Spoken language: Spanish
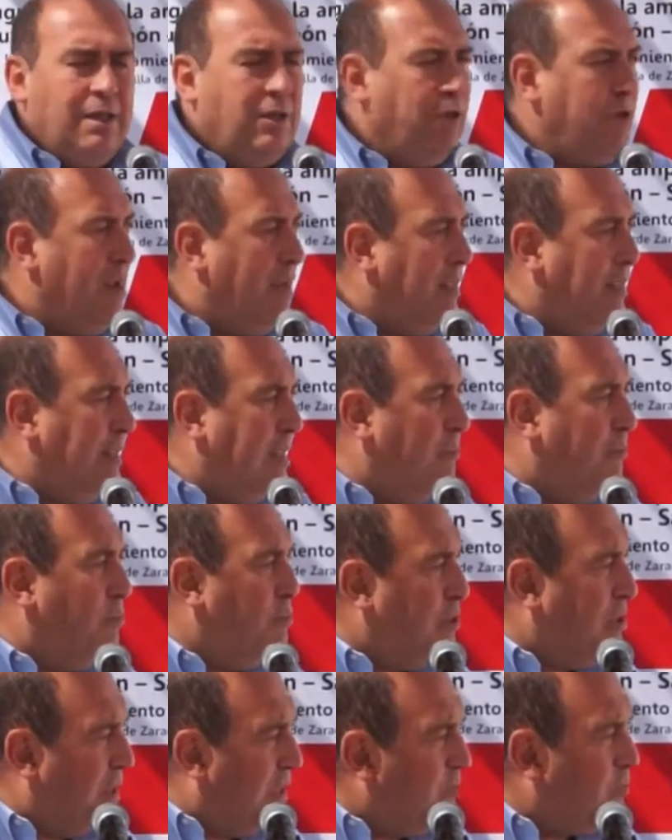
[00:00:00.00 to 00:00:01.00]
Doña Lidia,
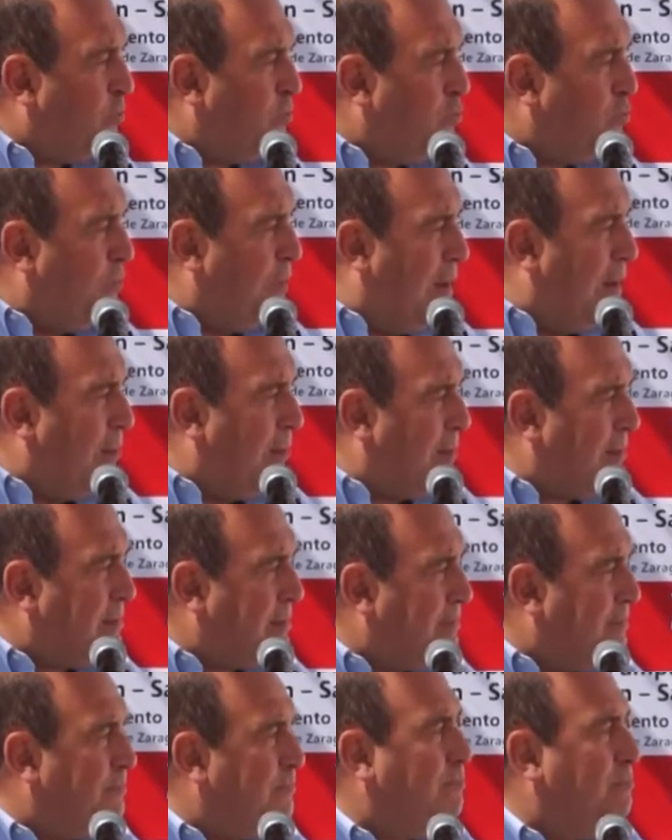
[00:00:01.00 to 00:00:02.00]
muchas gracias por sus
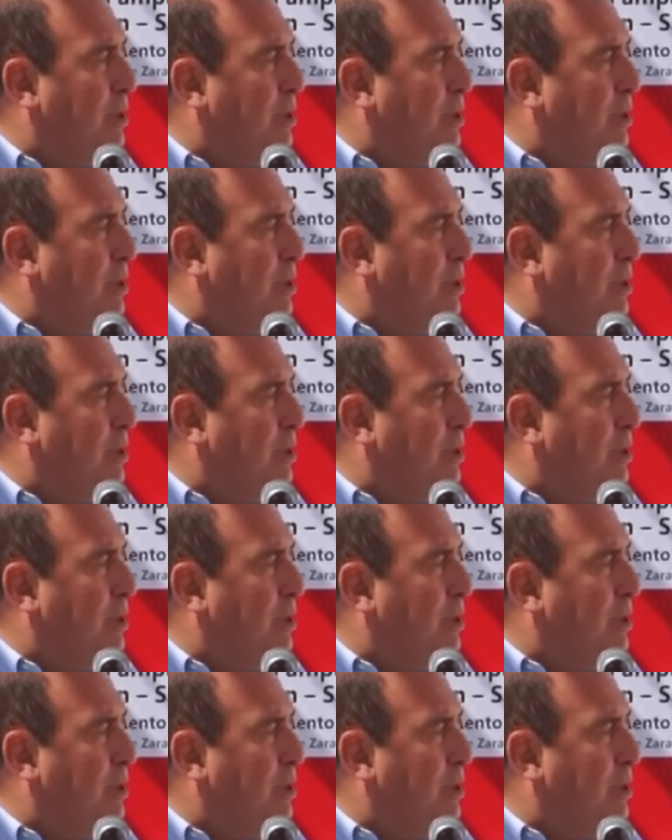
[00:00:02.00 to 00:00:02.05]
palabras.